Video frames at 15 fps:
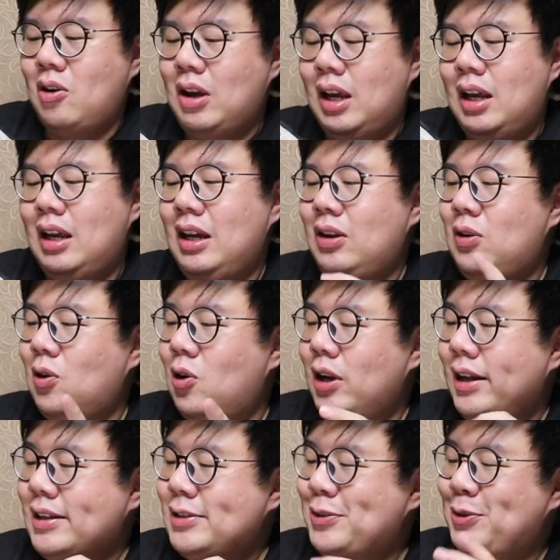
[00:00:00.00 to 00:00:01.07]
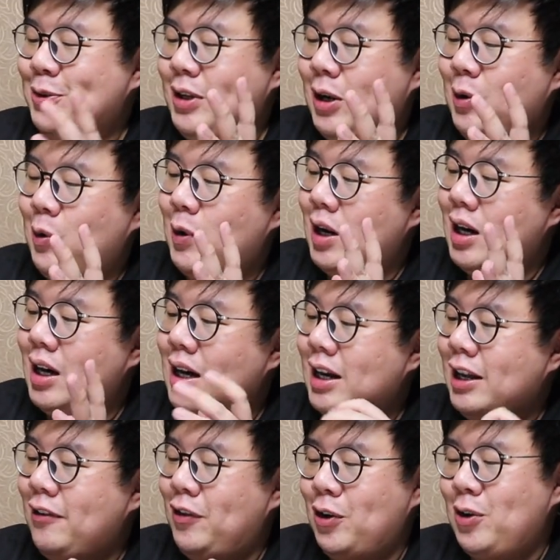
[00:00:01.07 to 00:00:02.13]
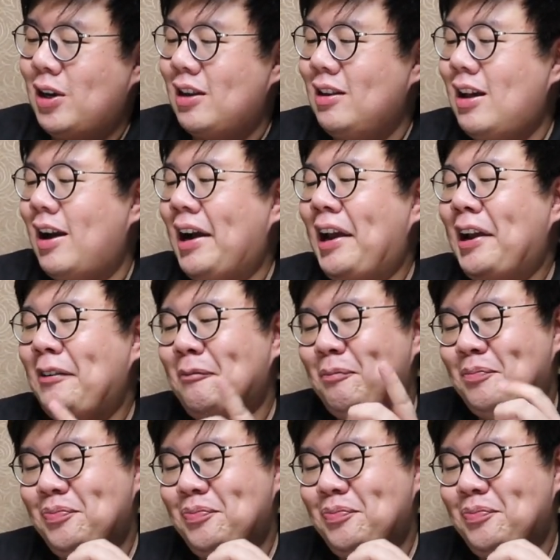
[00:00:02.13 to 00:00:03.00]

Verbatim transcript: oke gitu kok Densu udah gue review rendangnya